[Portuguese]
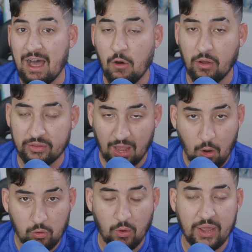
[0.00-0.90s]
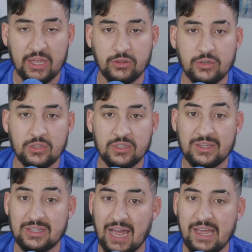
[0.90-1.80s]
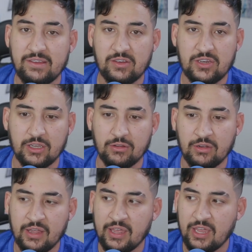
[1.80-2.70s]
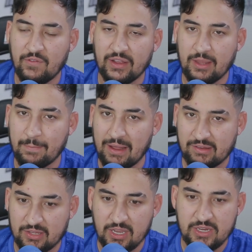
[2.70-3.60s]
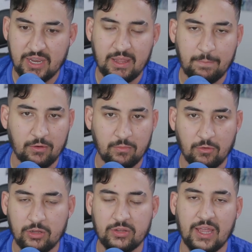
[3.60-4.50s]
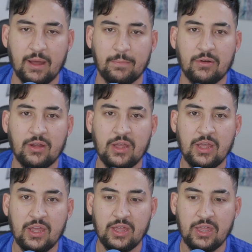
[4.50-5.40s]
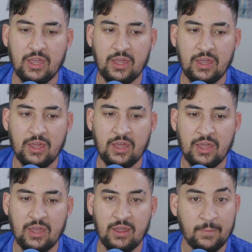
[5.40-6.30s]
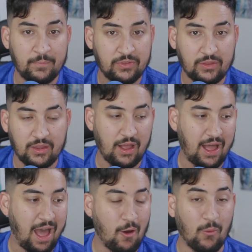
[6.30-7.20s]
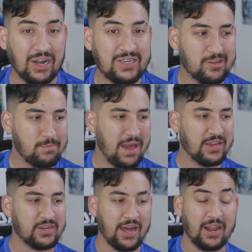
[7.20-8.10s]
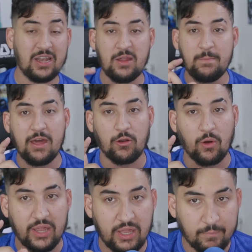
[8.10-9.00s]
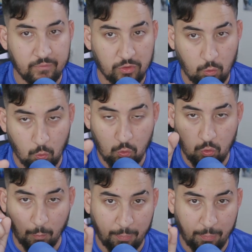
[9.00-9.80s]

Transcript: tá, tá ocorrendo, tá existindo e vai ter bastante ainda por muito tempo. E a OneXBet, cara, liberou aí um